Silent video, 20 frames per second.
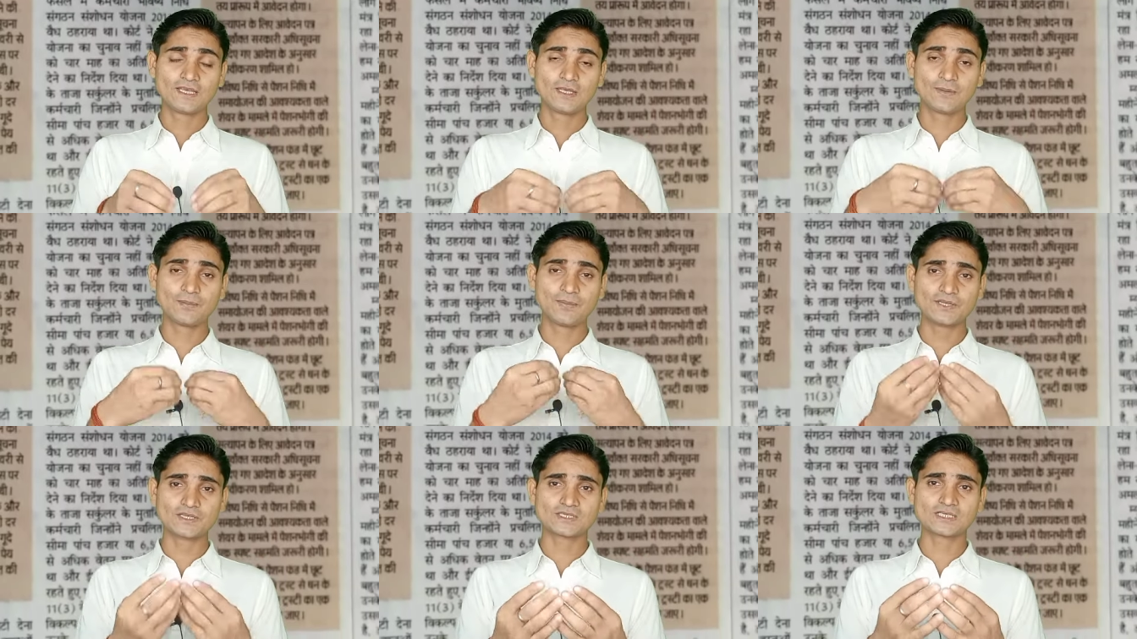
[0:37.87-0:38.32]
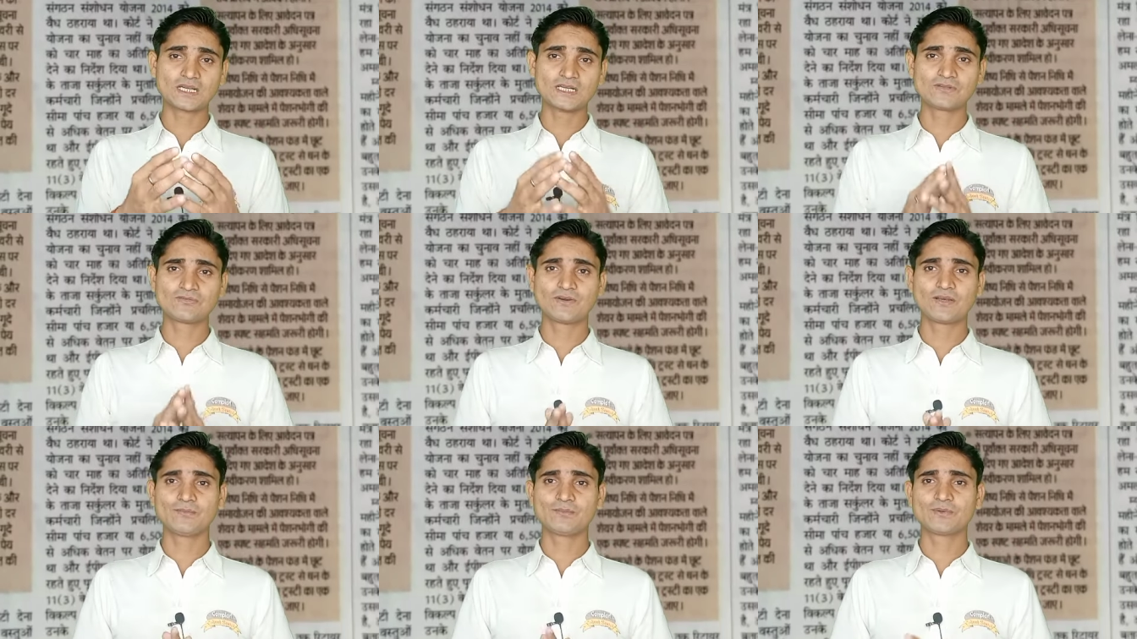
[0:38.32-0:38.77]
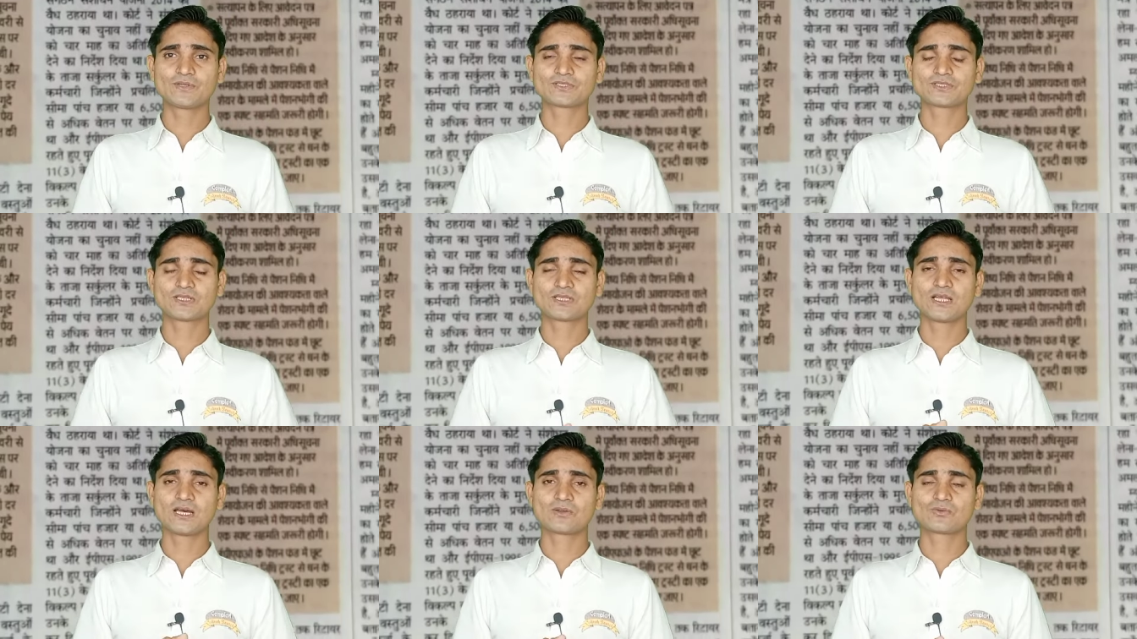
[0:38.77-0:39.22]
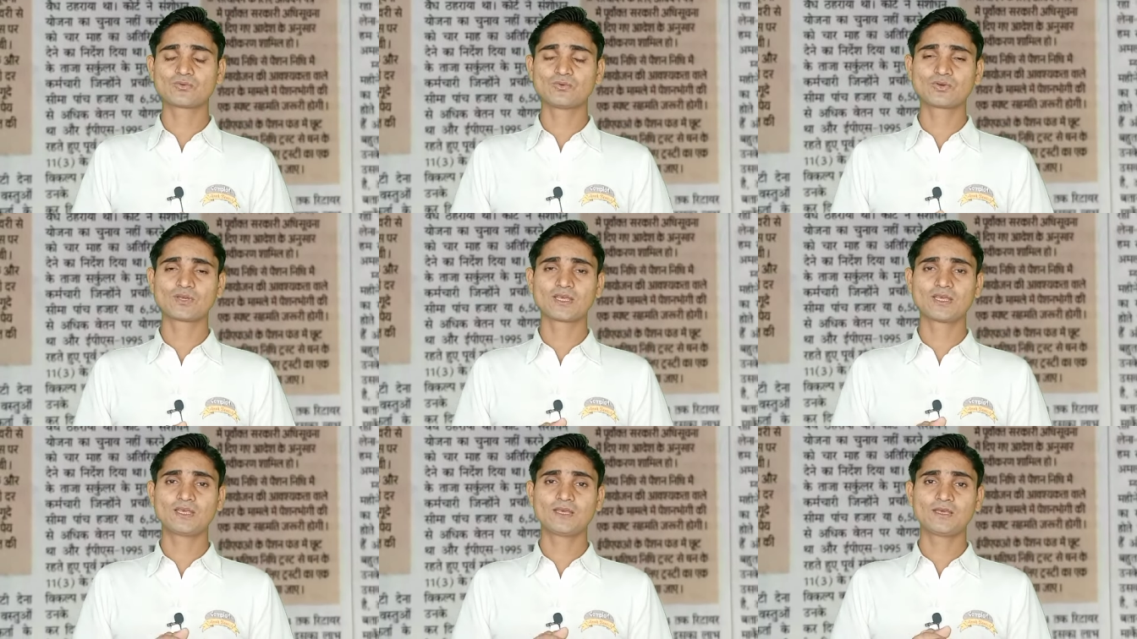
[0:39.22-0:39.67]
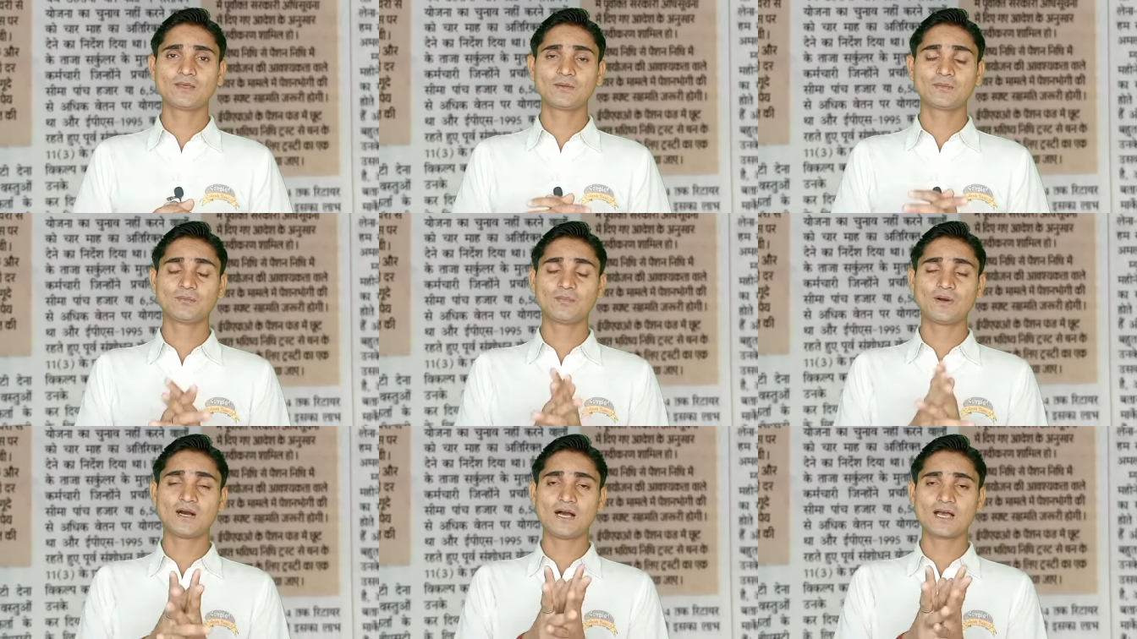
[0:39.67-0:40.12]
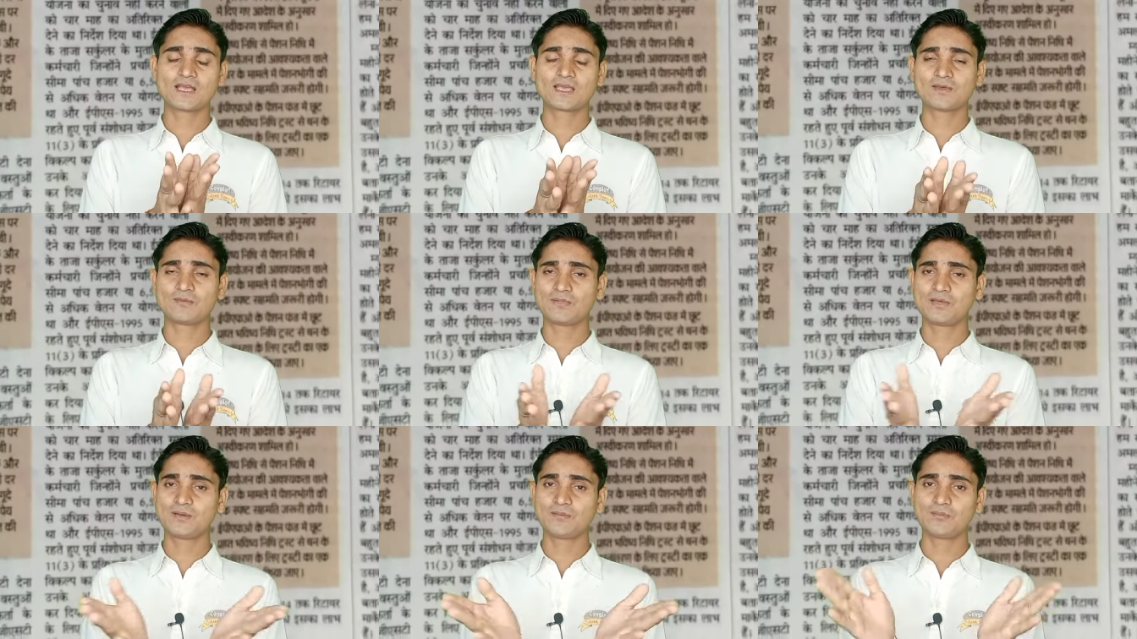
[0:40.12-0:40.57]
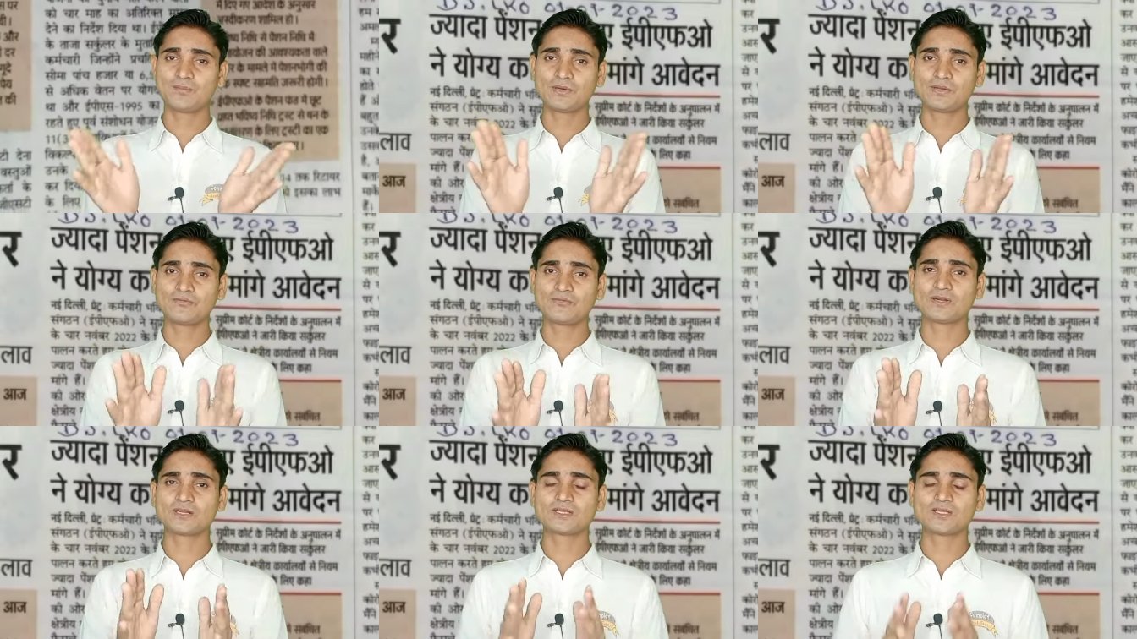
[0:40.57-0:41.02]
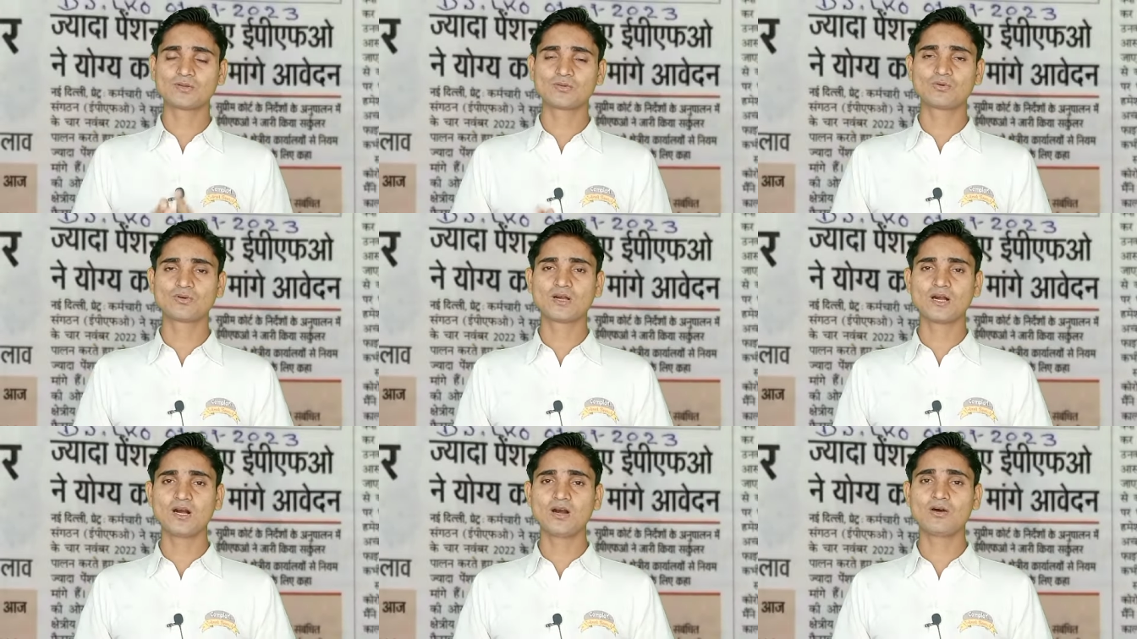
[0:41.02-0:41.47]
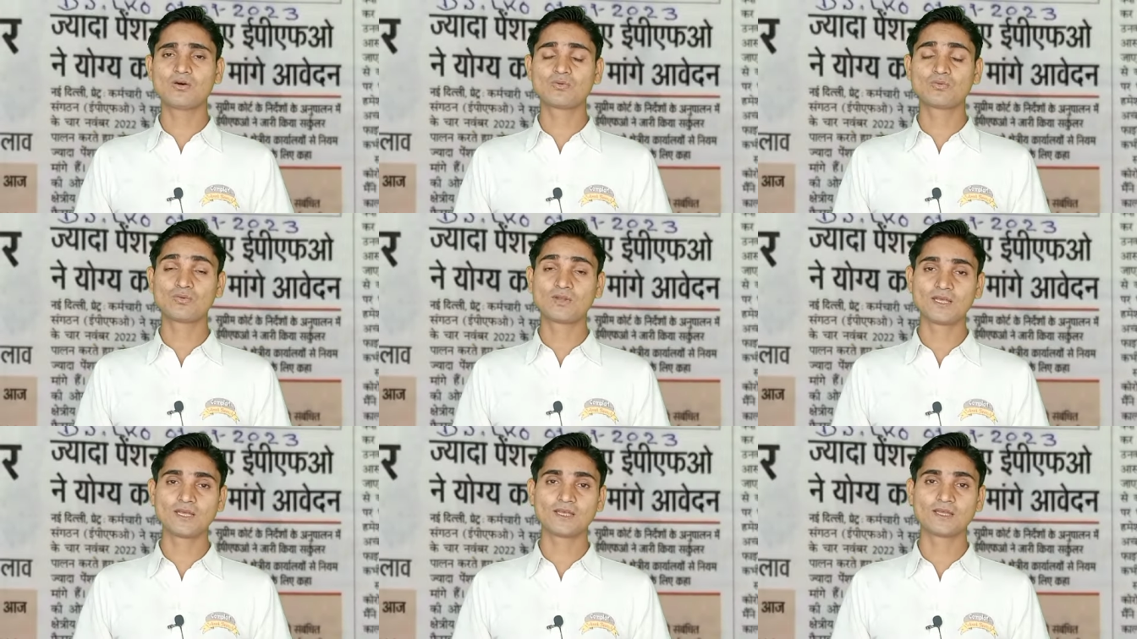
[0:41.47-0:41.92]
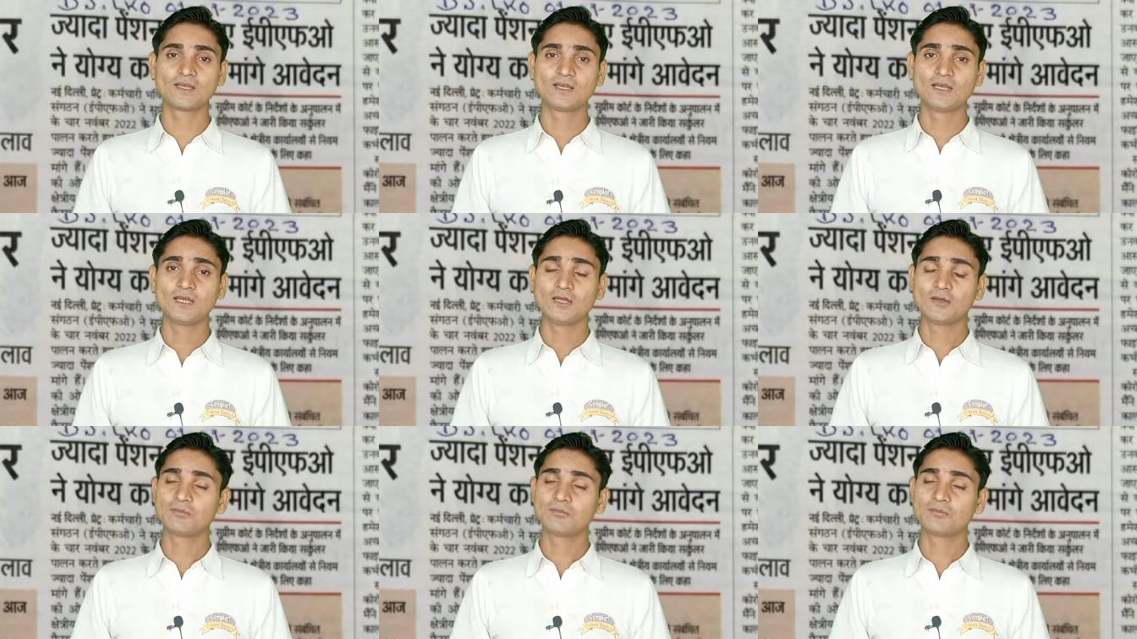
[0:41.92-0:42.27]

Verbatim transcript: ई e पी एस नाइन्टी पेंशन धारकों के भाग्य में परिवर्तन होगा और उन्हें